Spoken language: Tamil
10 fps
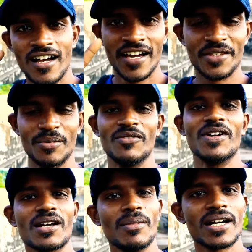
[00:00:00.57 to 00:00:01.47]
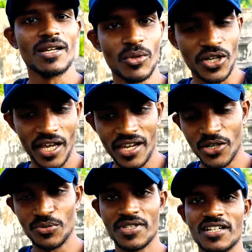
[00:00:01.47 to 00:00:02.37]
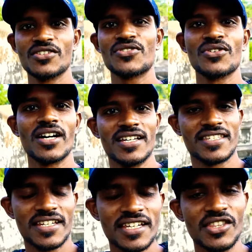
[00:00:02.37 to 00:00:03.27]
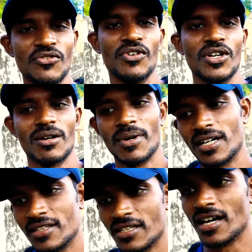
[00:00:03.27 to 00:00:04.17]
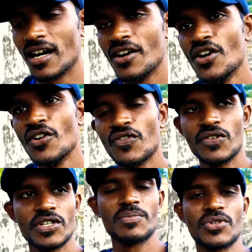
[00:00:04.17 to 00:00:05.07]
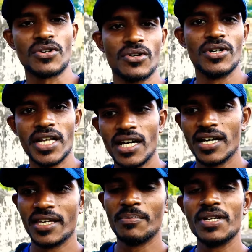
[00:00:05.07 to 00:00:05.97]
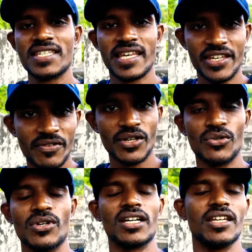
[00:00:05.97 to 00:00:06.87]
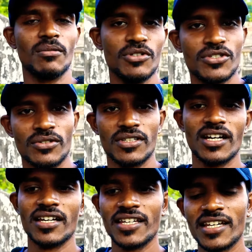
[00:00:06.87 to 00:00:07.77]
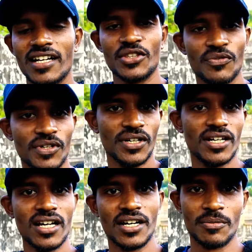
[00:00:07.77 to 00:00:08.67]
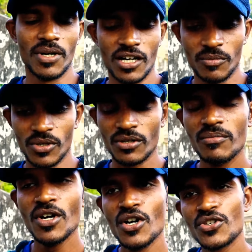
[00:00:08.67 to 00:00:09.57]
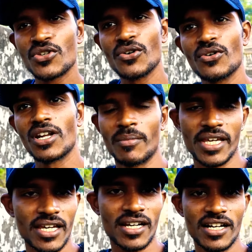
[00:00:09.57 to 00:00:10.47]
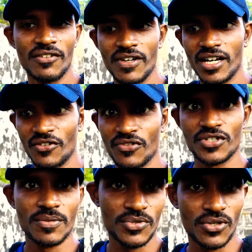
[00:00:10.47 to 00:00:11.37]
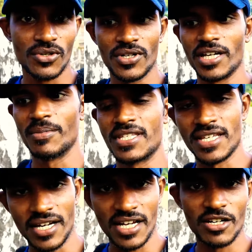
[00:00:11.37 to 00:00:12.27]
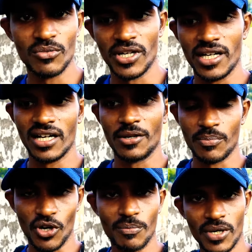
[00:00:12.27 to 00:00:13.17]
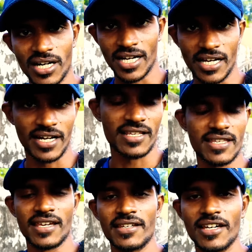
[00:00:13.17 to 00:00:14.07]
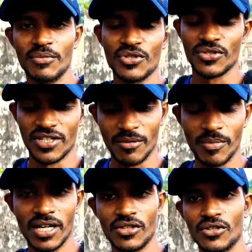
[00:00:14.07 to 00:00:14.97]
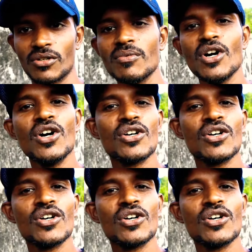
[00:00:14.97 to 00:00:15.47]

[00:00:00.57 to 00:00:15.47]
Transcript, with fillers: ஹாய் தமிழ் வெல்கம் பேக் நம்ம ட்ரை யூடியூப் சேனல் ஸோ கைஸ் இன்றைக்கி இந்த வீடியோ நம்ம அடுத்ததாக புஷ்அப்ஸ் ஒர்க் அவுட்டை எப்படி செய்யவே கூடாது அப்படின்னு சொல்லிட்டு தான் இன்றைக்கான இந்த வீடியோவில் அண்டு பார்க்க போகிறோம் ஸோ நம்ம ஏற்கனவே அந்த புஷ்அப்ஸ் ஒர்க் அவுட்டை எப்படி சரியான முறையில் அண்ட் ப்ராப்பராக அண்ட் கரெக்டாக செய்யுது அப்படின்னு சொல்லிட்டு நம்ம பார்த்துருந்தோம்